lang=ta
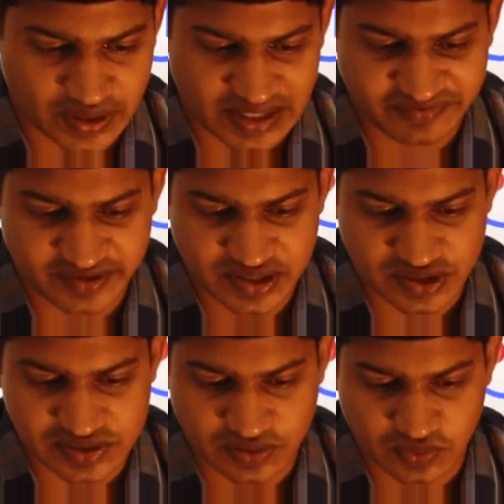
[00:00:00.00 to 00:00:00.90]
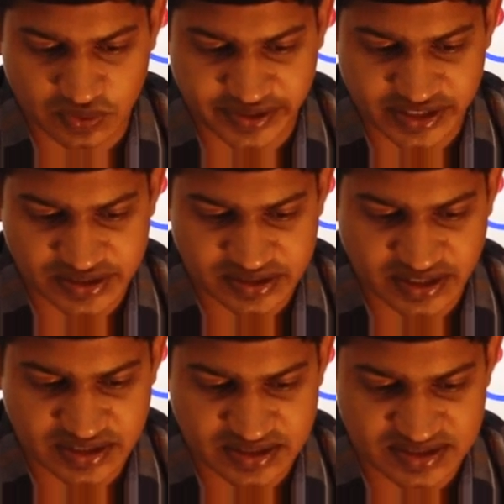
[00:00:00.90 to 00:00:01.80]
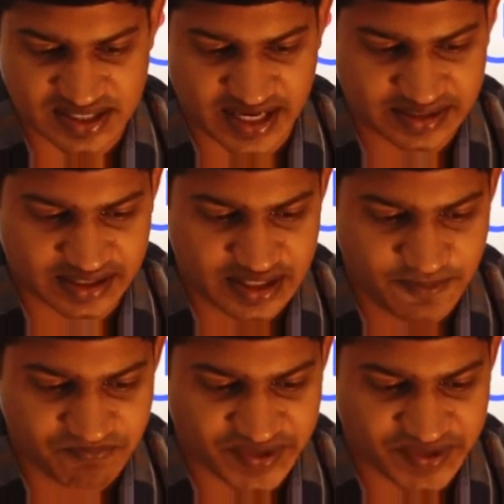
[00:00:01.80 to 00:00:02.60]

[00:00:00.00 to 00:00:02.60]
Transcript: Elephant ரிசர்வ் லொக்கேட்டட் இன் ஜார்க்கண்ட்